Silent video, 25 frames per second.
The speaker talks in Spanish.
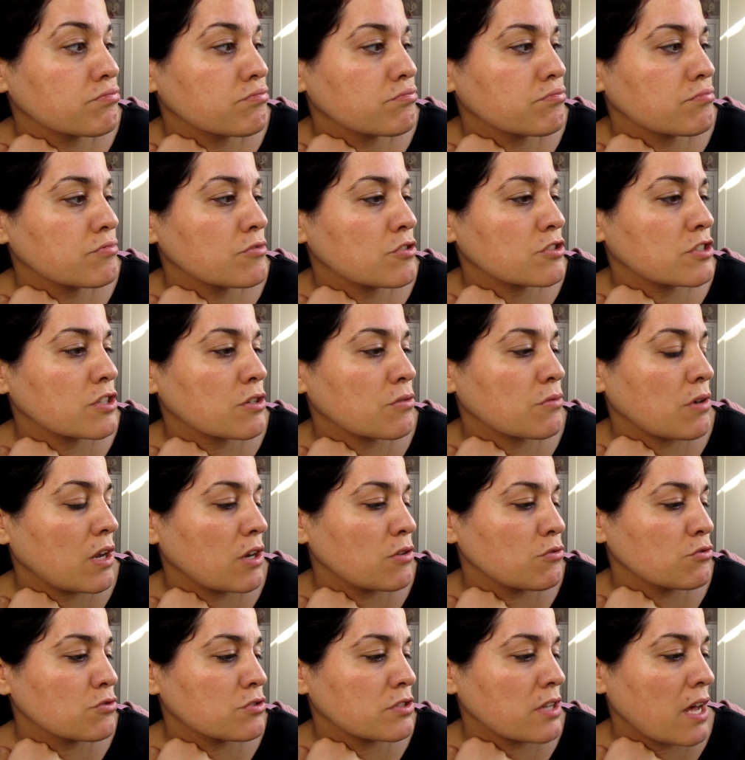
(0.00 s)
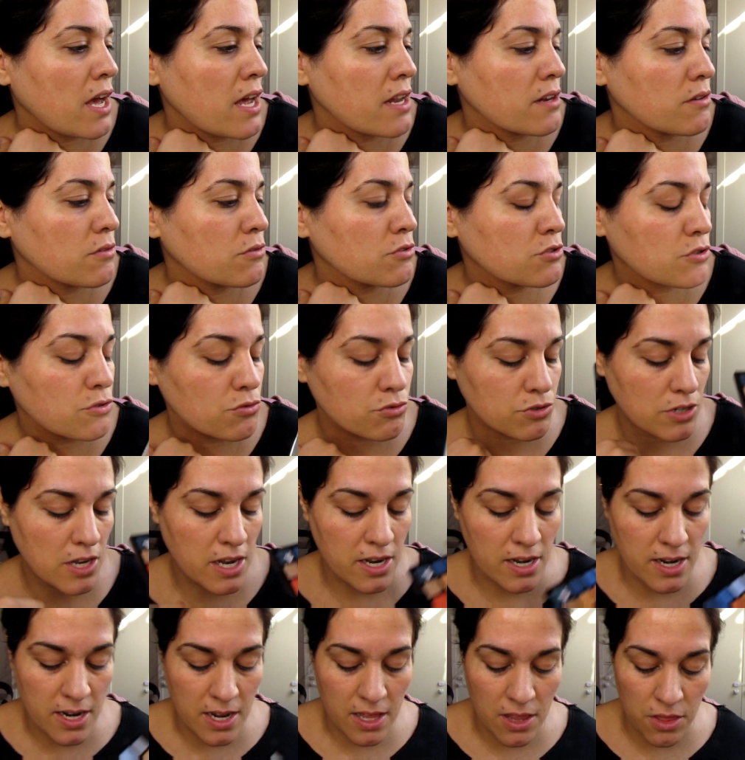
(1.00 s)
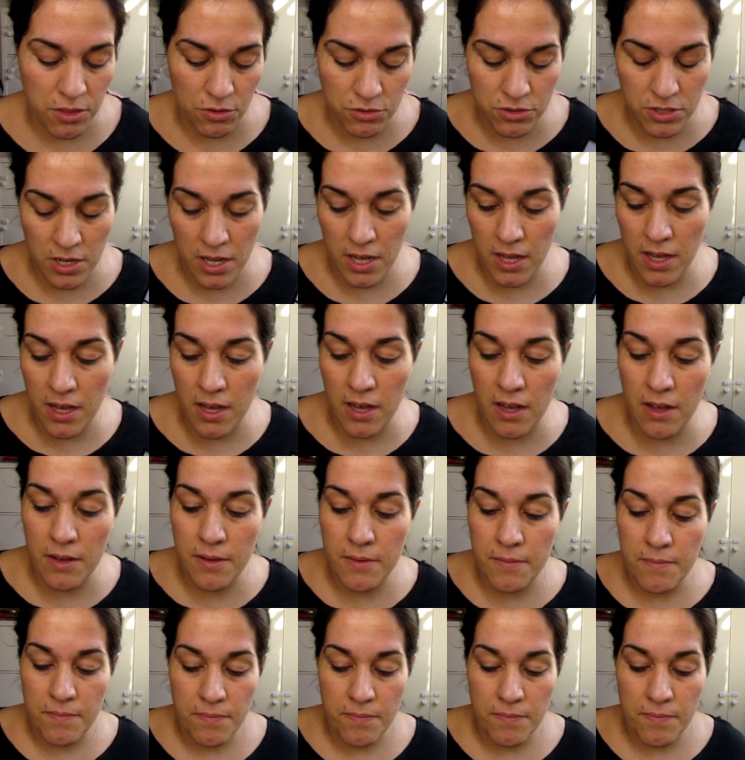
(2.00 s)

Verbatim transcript: No sé cuál usar, o si usar las dos a,